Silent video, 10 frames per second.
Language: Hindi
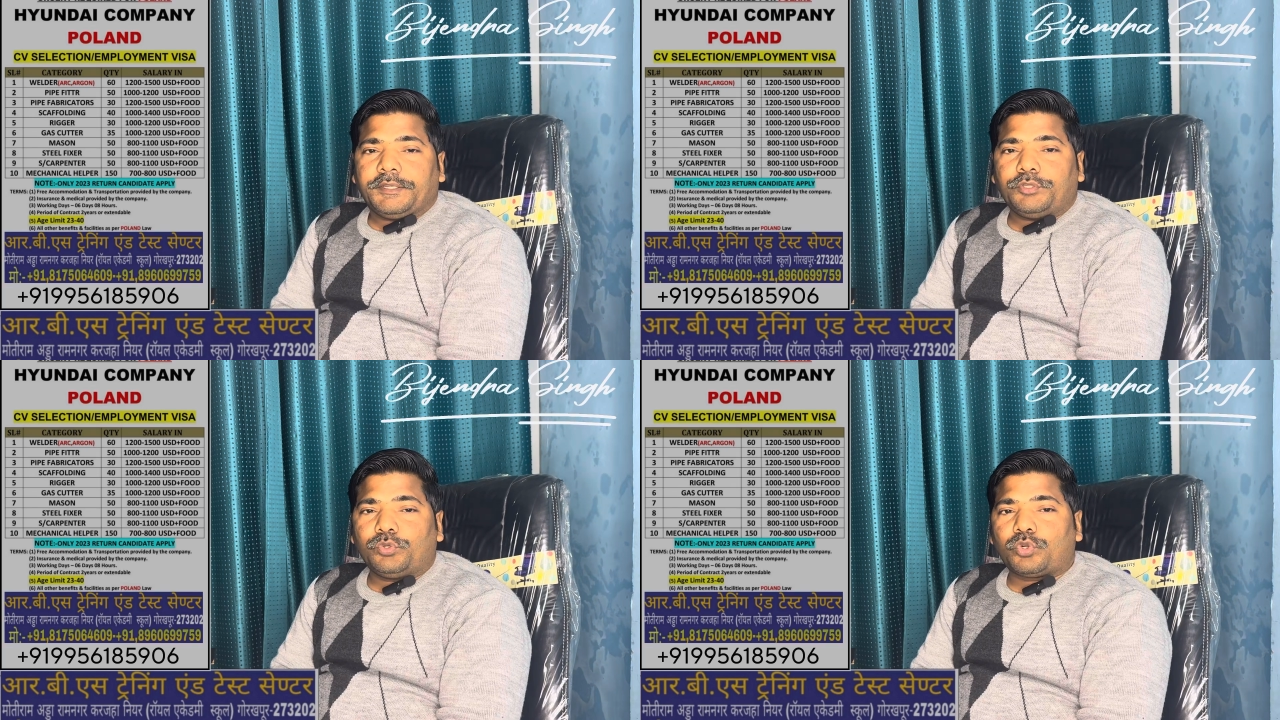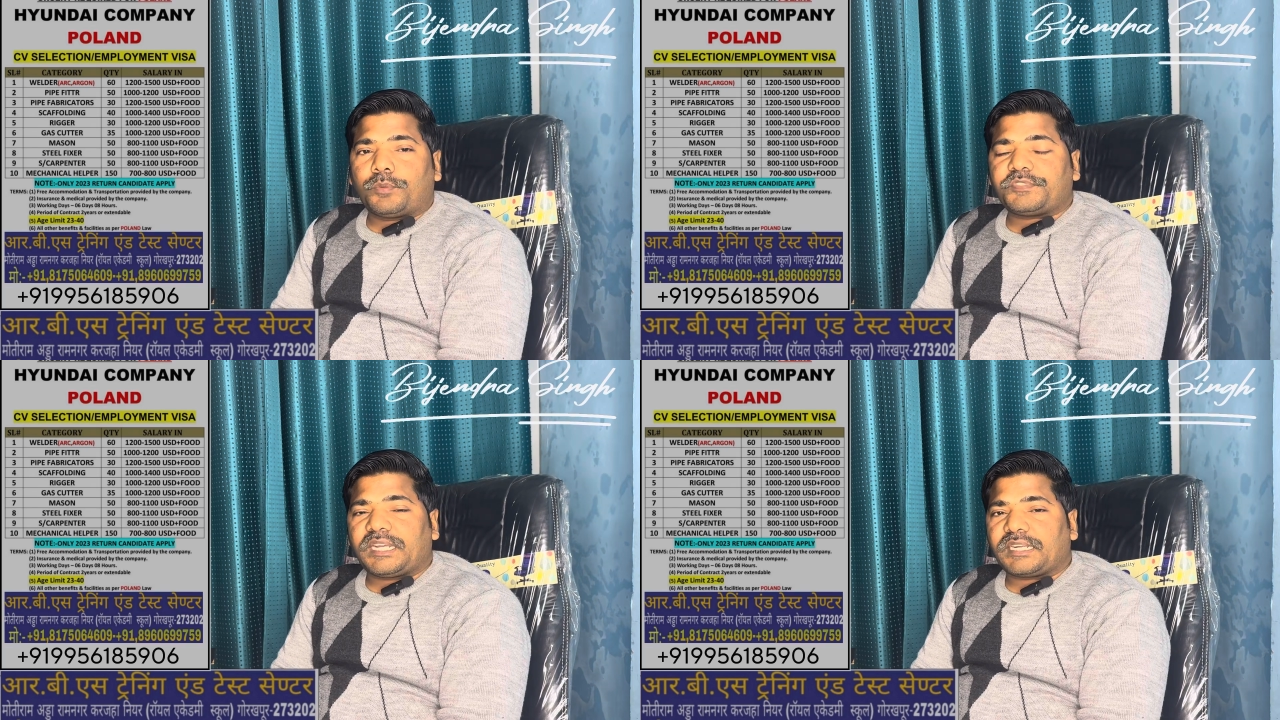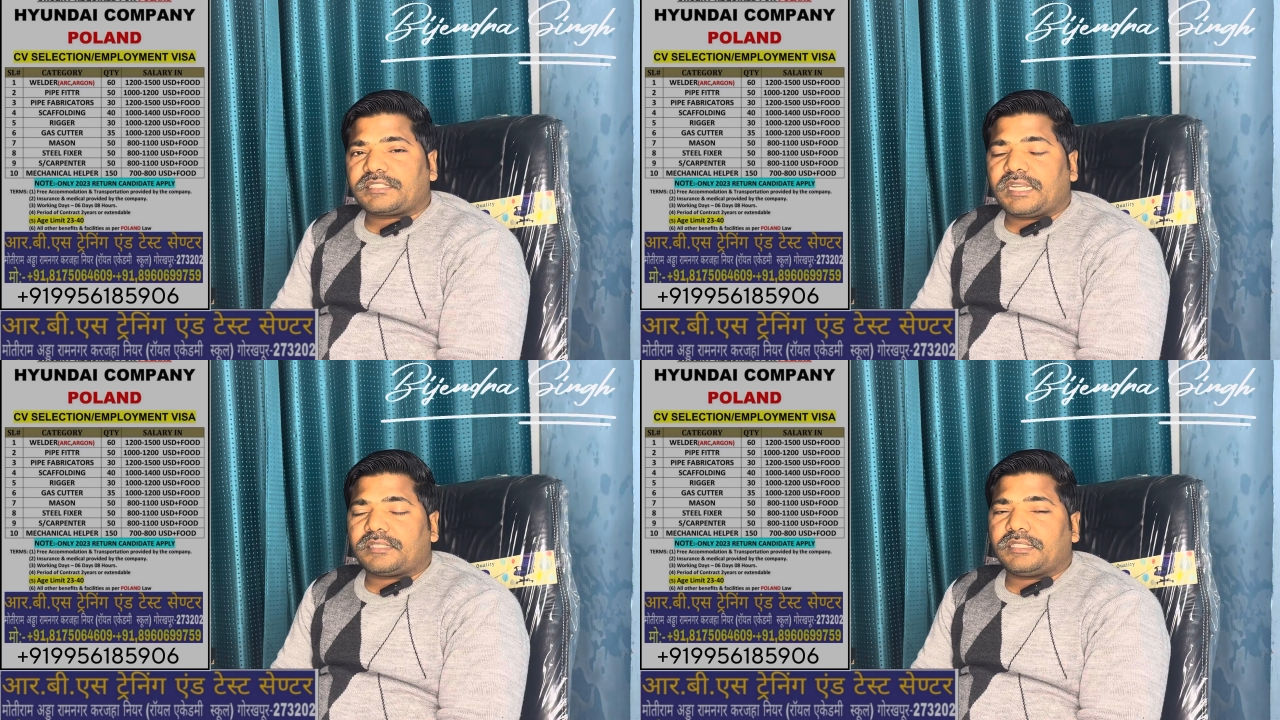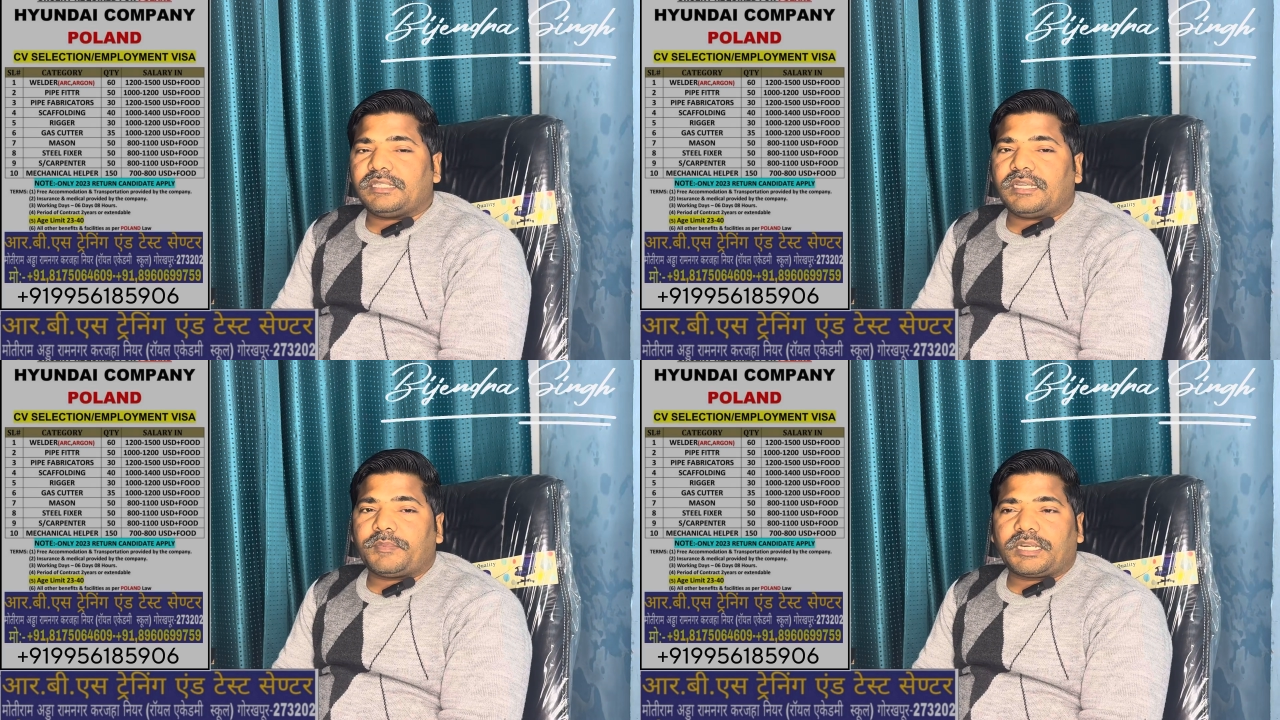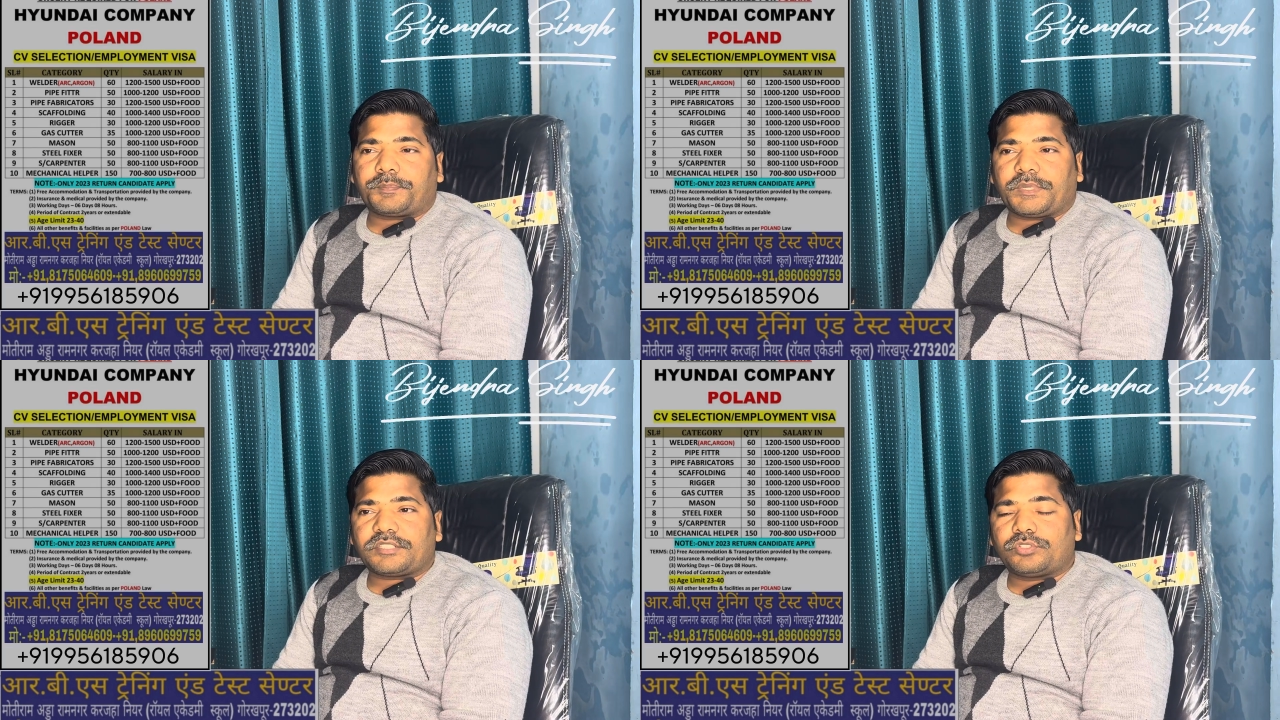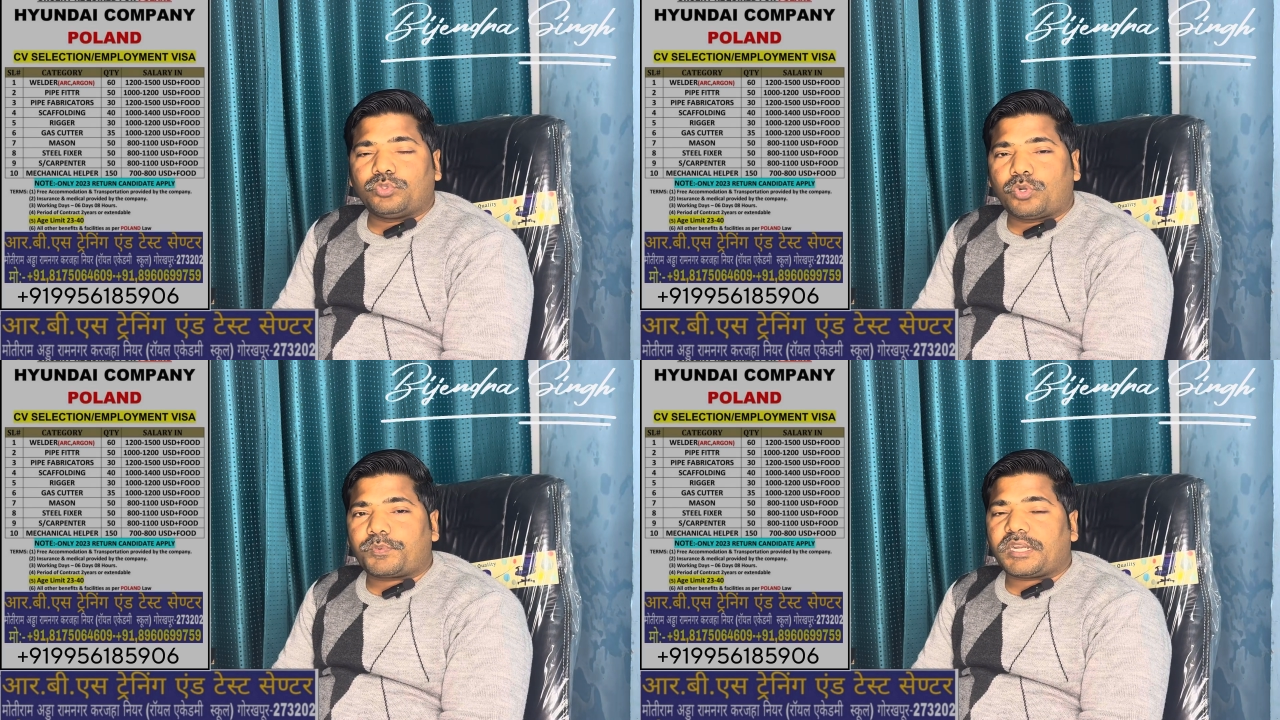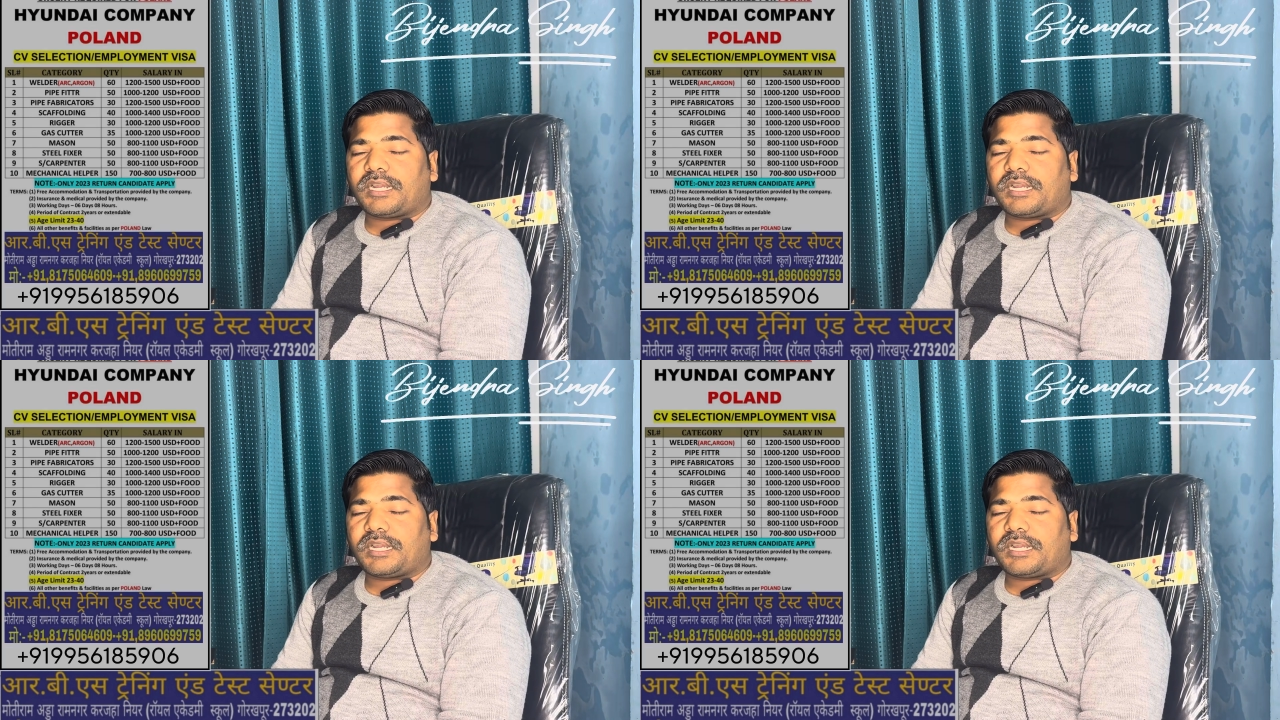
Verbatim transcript: यूरोप जाना चाहते हैं हमारे पास यूरोप का